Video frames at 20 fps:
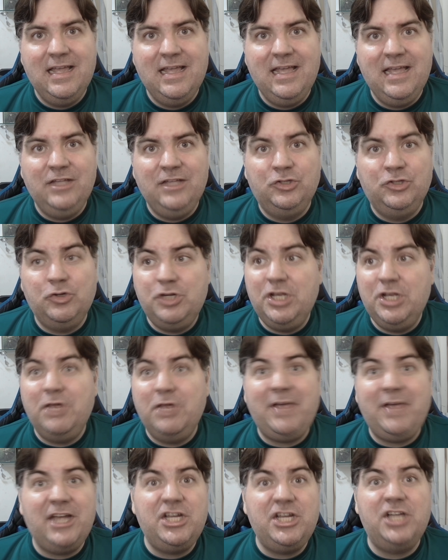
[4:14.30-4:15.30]
Sugeriu
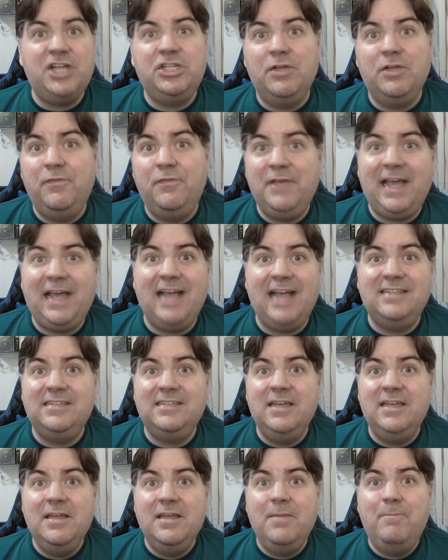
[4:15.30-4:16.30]
que a gestão
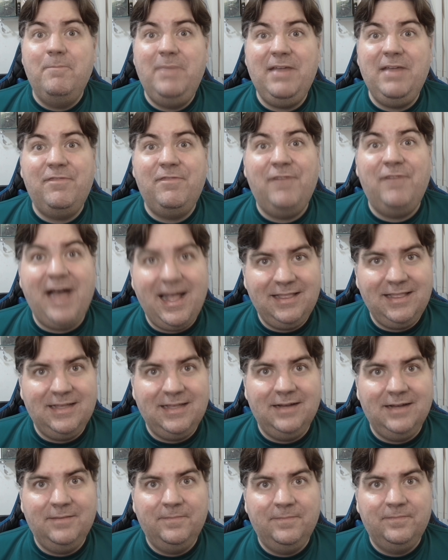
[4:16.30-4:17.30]
ficasse
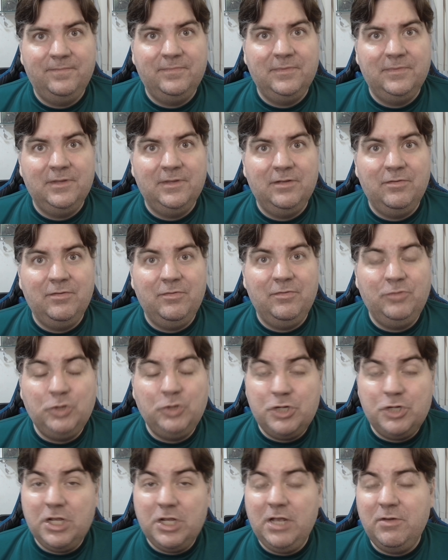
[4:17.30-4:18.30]
privada
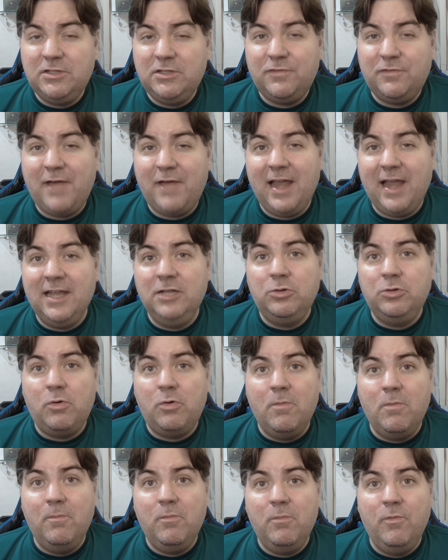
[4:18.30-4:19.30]
sugeriu isso falando
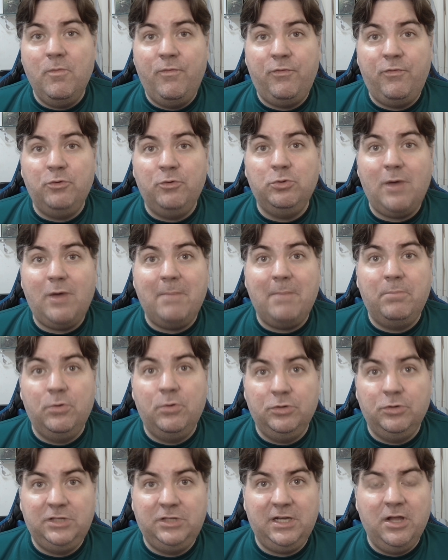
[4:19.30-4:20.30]
com um fundo
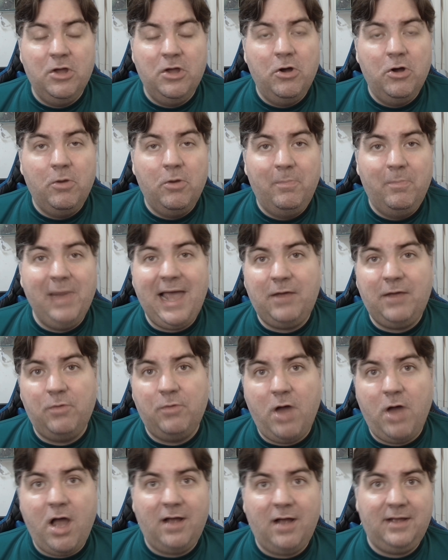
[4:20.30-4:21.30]
abutre, o
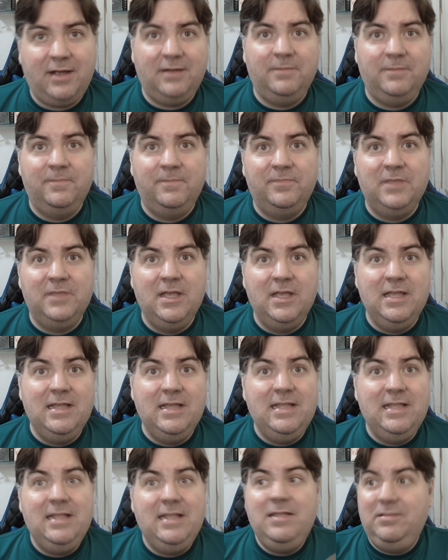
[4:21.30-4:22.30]
BlackRock.
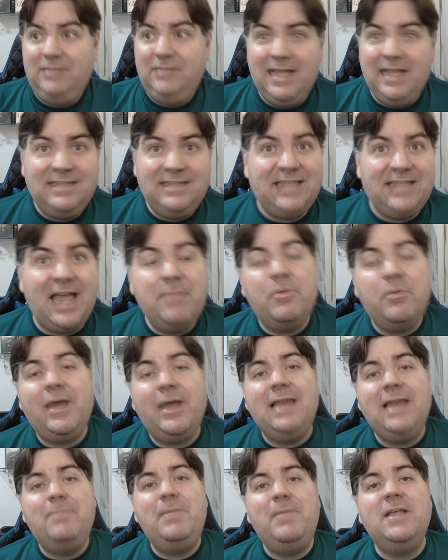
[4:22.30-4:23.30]
Tem que sair porque ele